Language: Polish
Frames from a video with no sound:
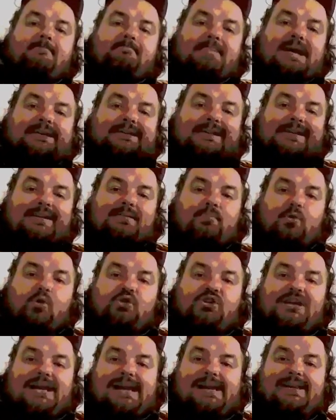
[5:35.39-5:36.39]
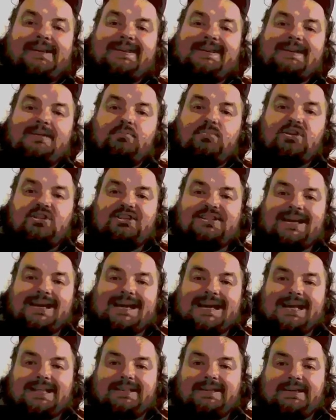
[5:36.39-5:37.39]
Matrymonialnymi
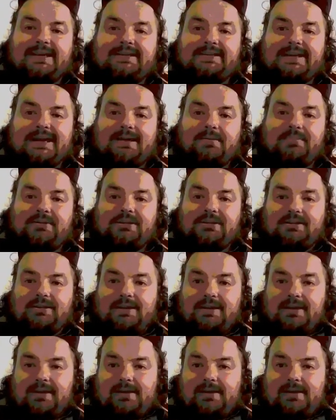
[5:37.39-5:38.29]
zagadnieniami